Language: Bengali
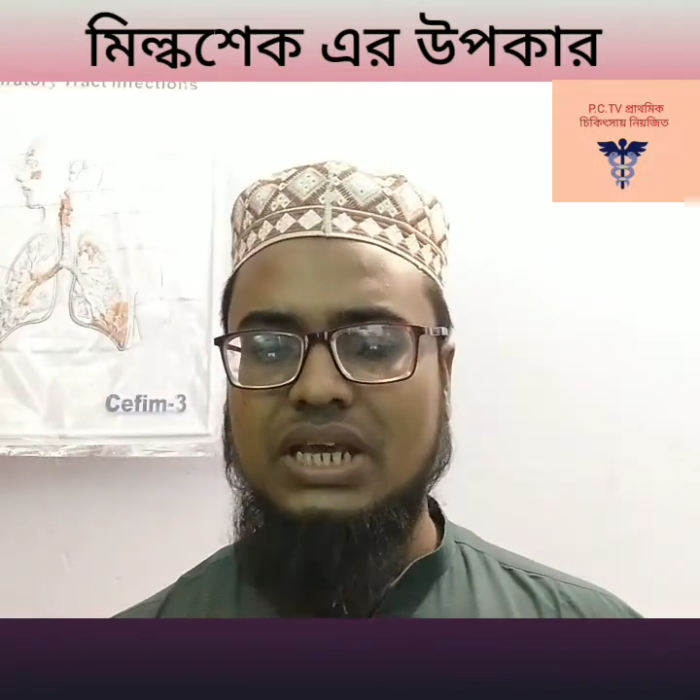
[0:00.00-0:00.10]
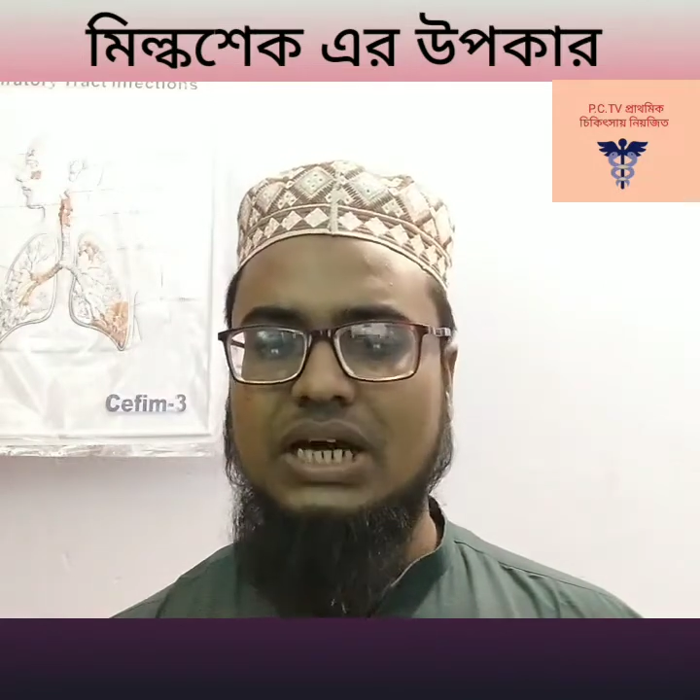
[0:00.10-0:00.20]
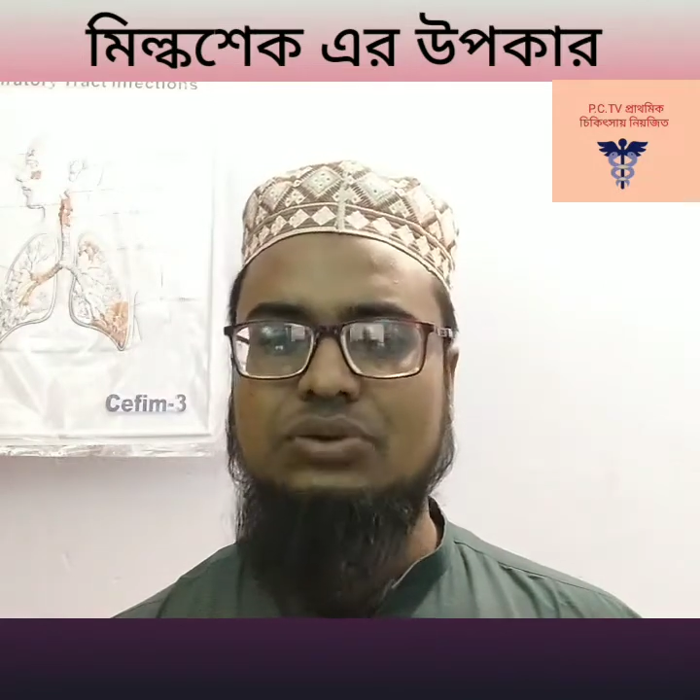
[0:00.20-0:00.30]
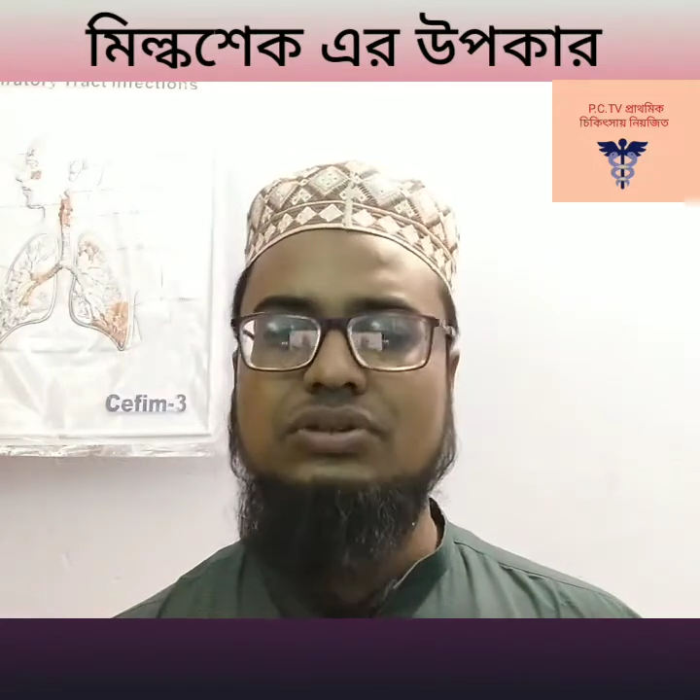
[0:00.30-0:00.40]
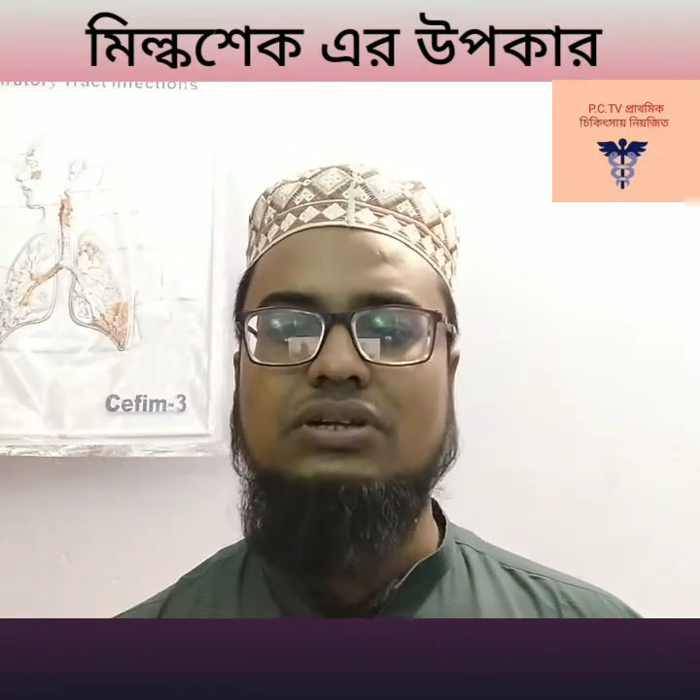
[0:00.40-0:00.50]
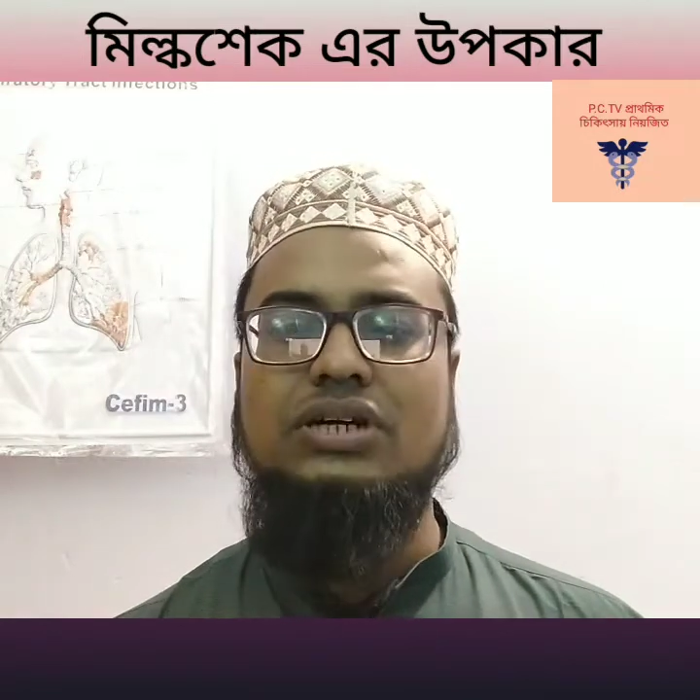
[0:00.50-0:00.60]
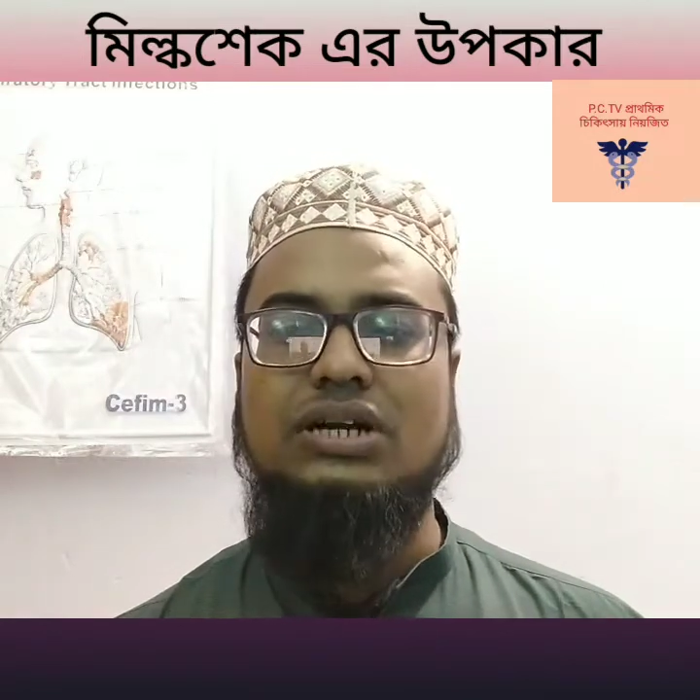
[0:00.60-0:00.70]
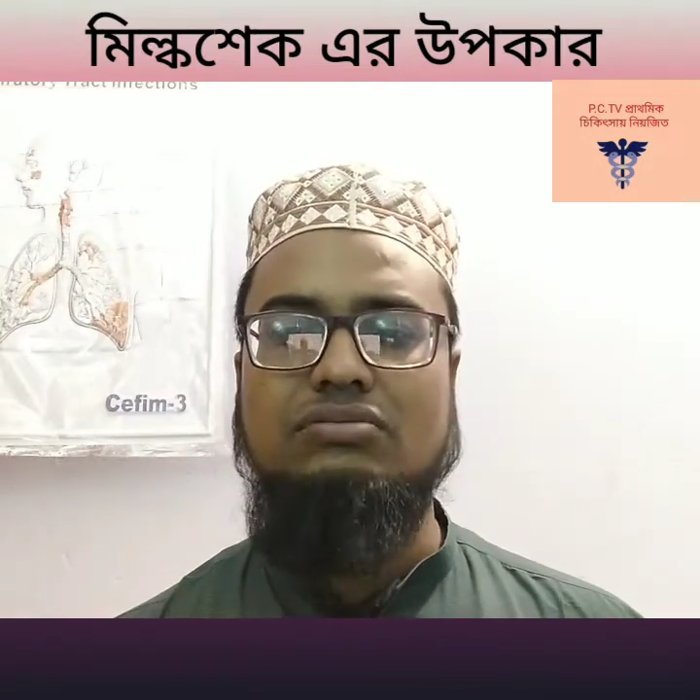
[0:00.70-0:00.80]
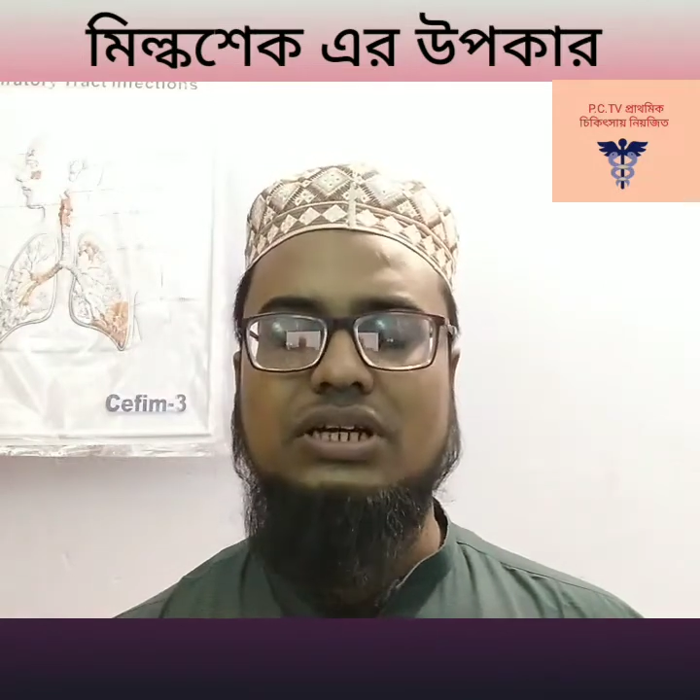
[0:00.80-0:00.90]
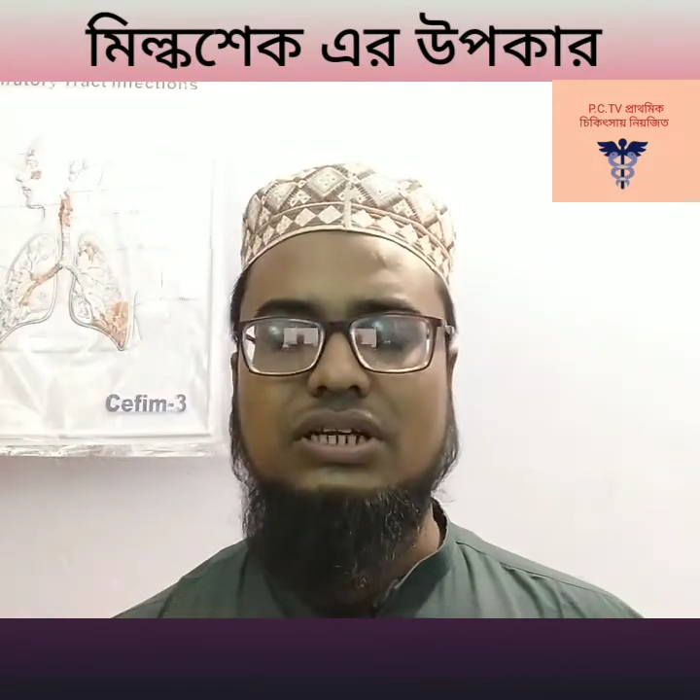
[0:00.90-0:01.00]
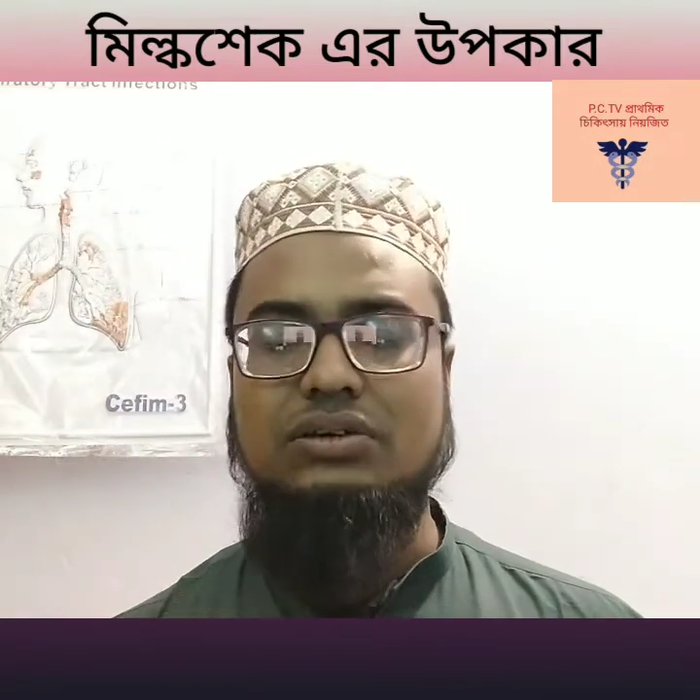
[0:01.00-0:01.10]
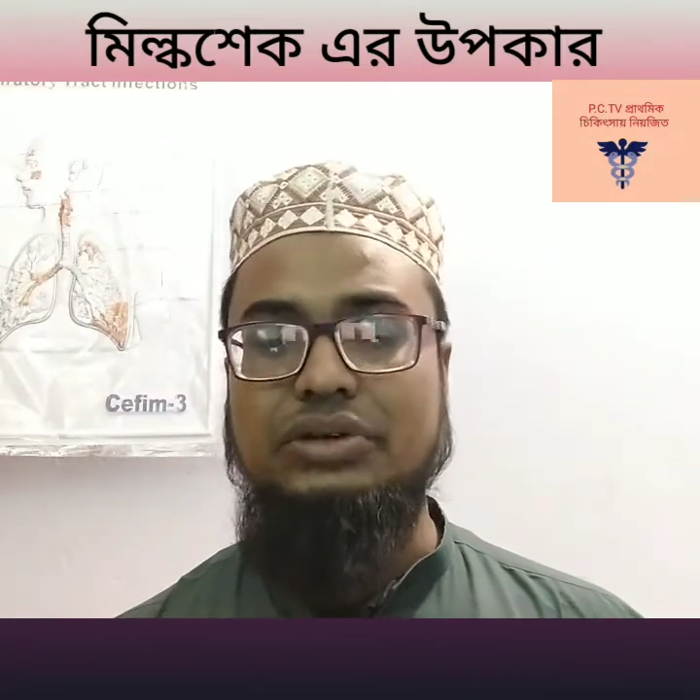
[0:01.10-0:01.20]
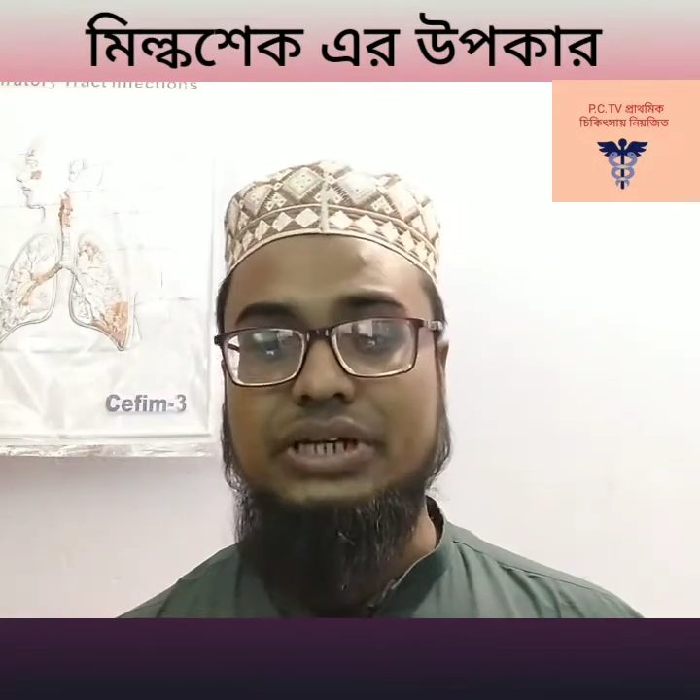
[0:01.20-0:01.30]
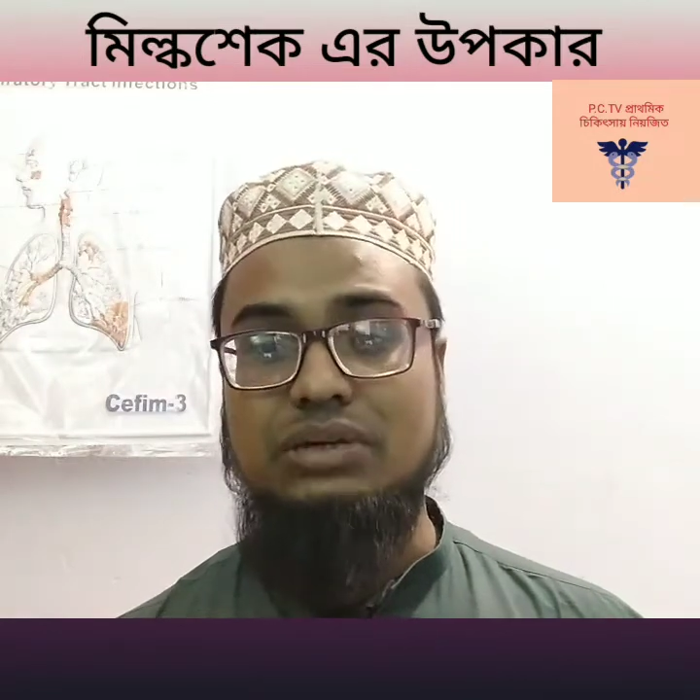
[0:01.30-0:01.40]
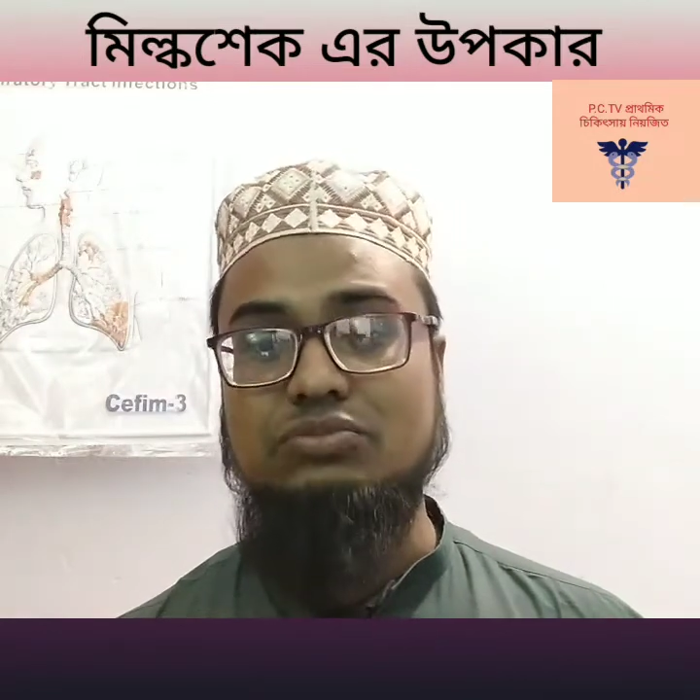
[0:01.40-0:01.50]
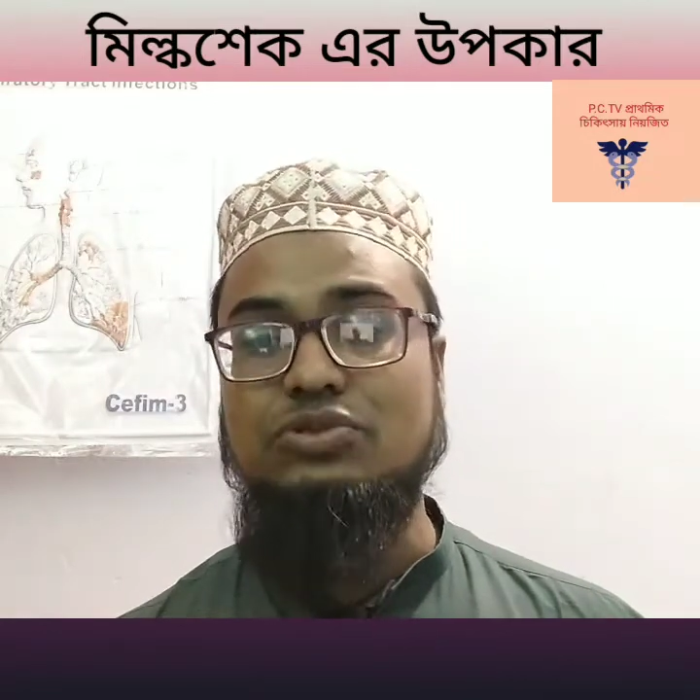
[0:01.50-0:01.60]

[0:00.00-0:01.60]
আর অন্যান্য কারণ থাকলেও এটা